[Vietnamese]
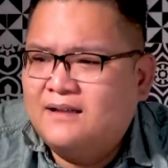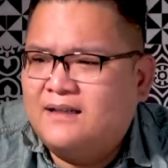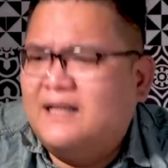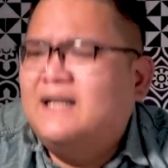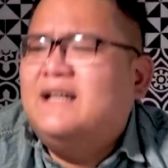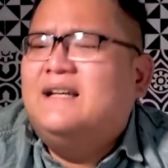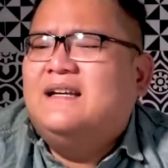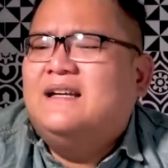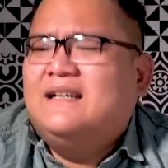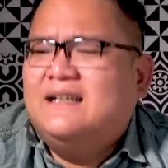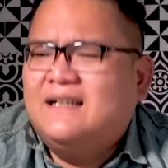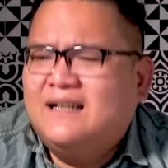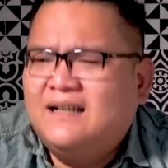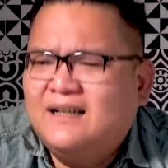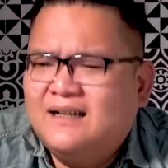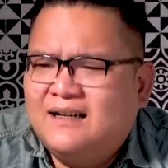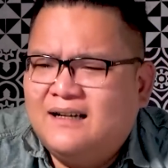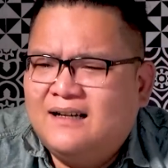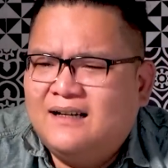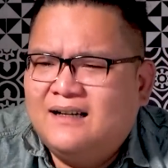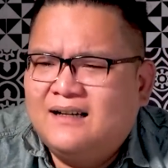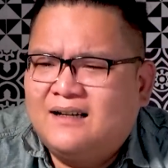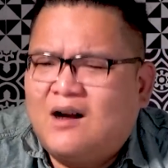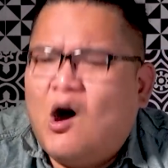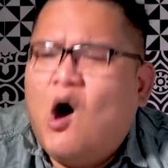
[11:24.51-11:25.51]
thì
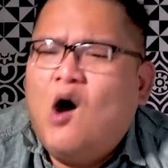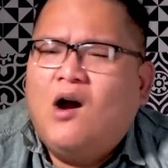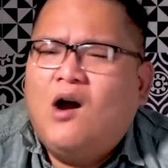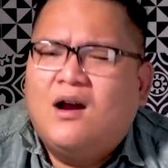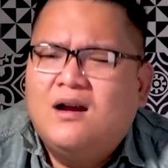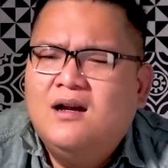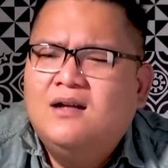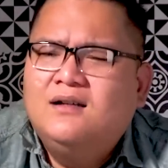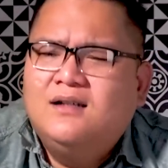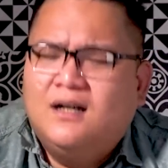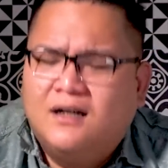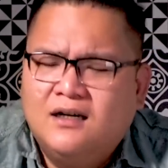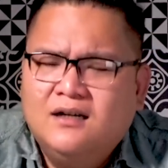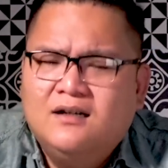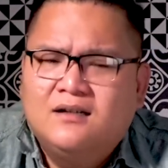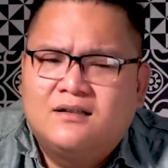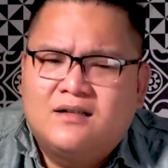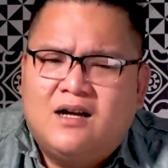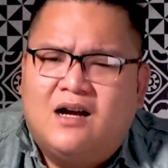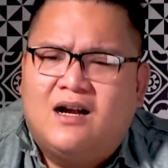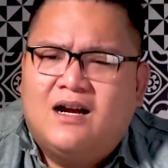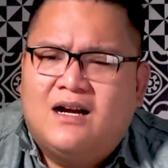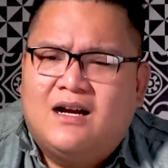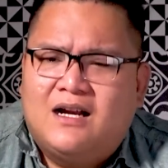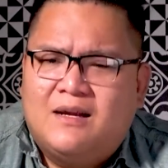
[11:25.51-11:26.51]
uh, có cái lư hương
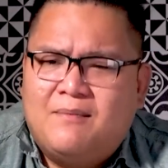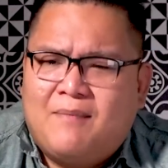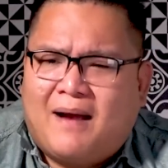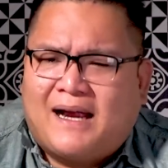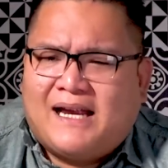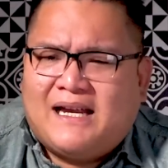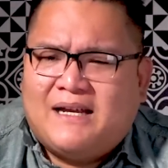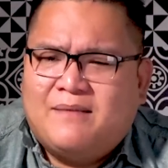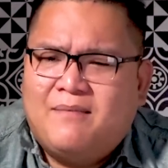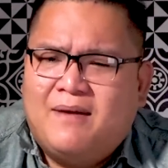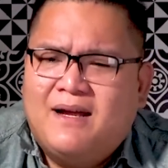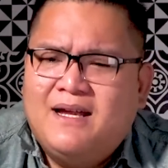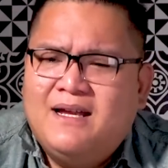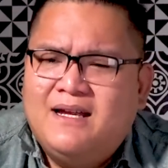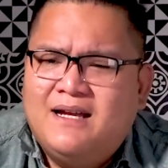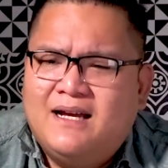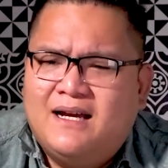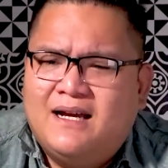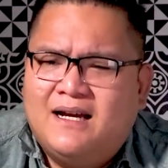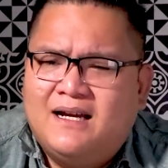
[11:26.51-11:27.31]
đó thì mày mới uh,